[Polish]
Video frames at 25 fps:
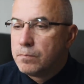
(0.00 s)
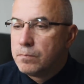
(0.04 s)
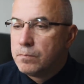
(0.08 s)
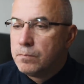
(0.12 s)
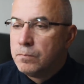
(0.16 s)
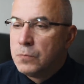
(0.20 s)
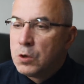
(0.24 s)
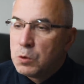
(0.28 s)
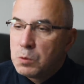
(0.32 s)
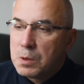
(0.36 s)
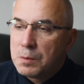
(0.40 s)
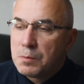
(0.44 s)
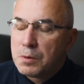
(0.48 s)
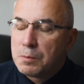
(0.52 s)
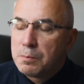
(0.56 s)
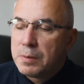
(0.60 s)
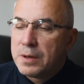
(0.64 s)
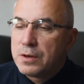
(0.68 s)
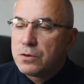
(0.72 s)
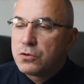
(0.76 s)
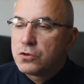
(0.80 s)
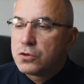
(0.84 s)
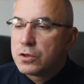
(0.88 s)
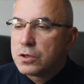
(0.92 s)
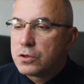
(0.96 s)
mogłem
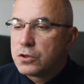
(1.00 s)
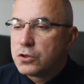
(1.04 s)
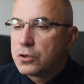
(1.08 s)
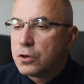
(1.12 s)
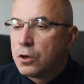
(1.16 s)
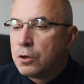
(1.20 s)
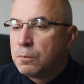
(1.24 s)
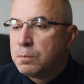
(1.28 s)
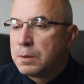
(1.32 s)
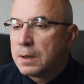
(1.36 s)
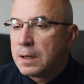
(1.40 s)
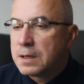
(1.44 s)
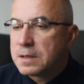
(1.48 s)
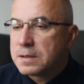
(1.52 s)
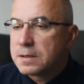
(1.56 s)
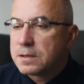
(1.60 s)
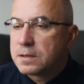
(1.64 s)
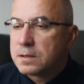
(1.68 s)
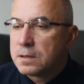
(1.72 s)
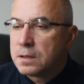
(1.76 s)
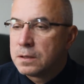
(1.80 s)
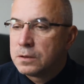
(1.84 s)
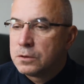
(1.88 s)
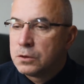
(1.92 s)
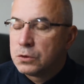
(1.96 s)
obejrzeć obraz
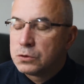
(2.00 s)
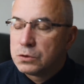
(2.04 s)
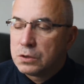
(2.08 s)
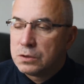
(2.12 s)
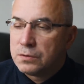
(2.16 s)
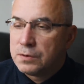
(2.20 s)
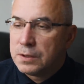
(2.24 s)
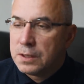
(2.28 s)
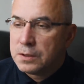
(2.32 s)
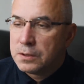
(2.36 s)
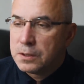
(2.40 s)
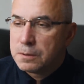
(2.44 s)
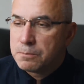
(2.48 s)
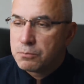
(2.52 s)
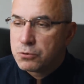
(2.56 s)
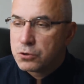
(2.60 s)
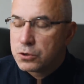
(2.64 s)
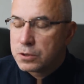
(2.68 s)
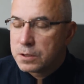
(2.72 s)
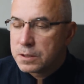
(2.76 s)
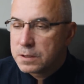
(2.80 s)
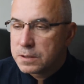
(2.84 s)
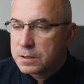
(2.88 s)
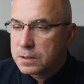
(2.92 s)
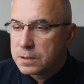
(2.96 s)
dotowany
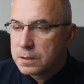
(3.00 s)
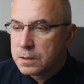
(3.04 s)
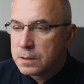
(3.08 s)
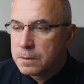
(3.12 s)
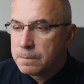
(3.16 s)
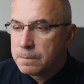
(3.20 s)
przez